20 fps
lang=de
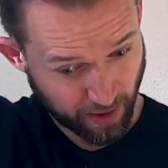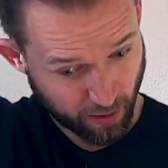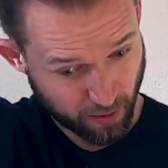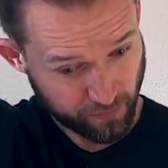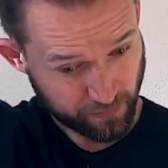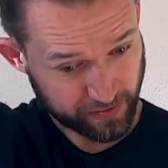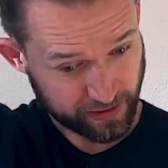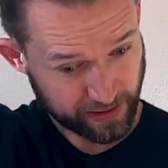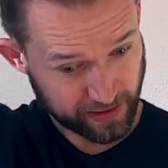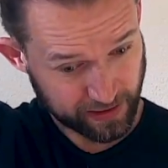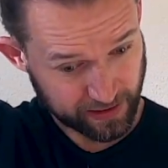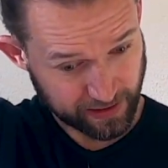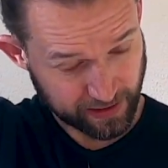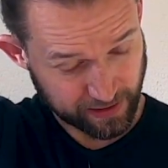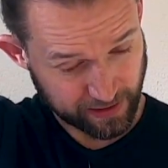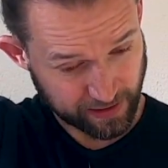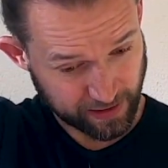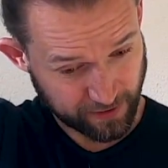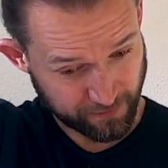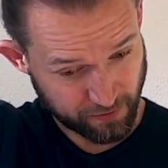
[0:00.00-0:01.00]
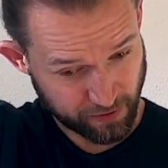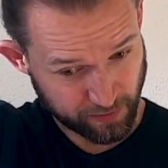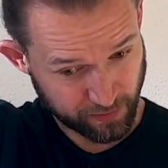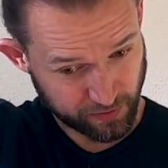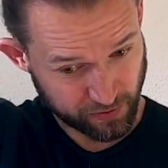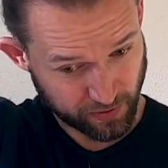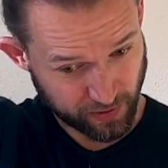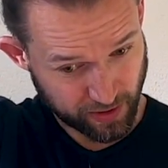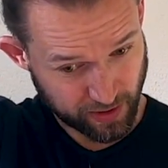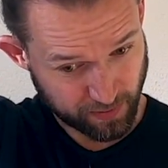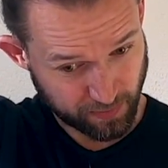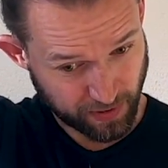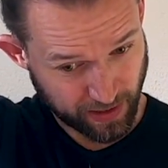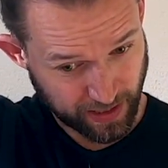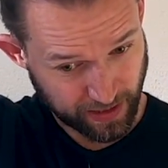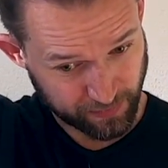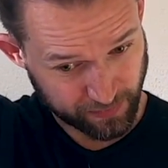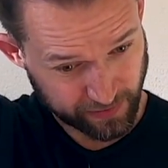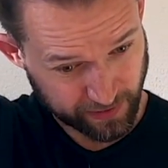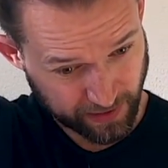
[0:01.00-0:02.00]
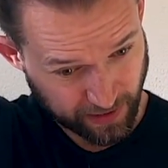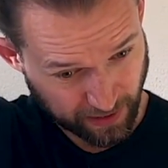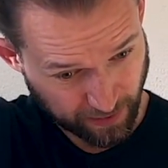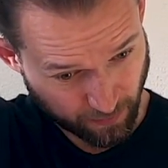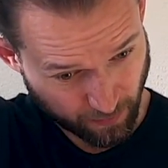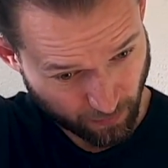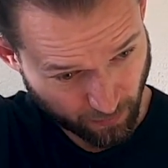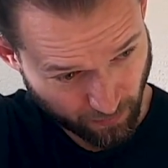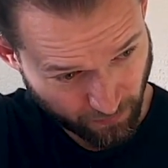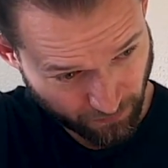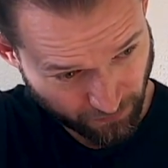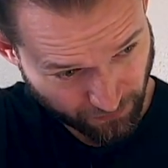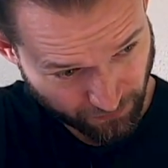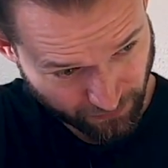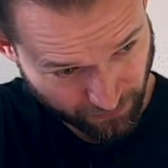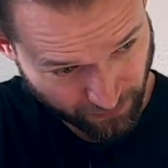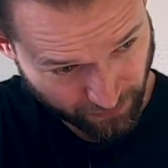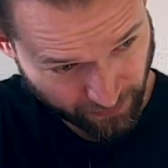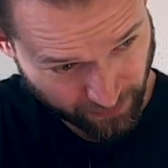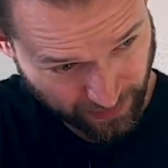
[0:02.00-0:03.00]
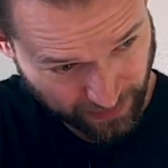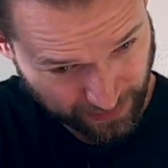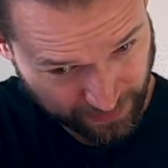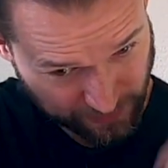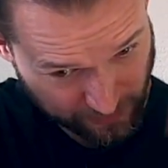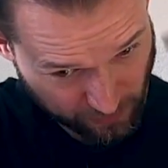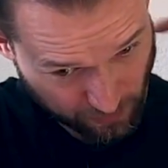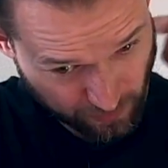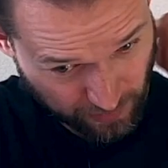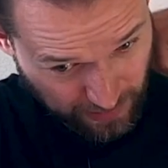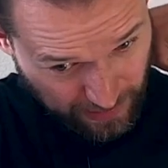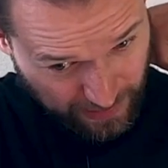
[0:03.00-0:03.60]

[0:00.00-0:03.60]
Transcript: aufgerichtet in der Wirbelsäule bleibst, nach unten dehnst und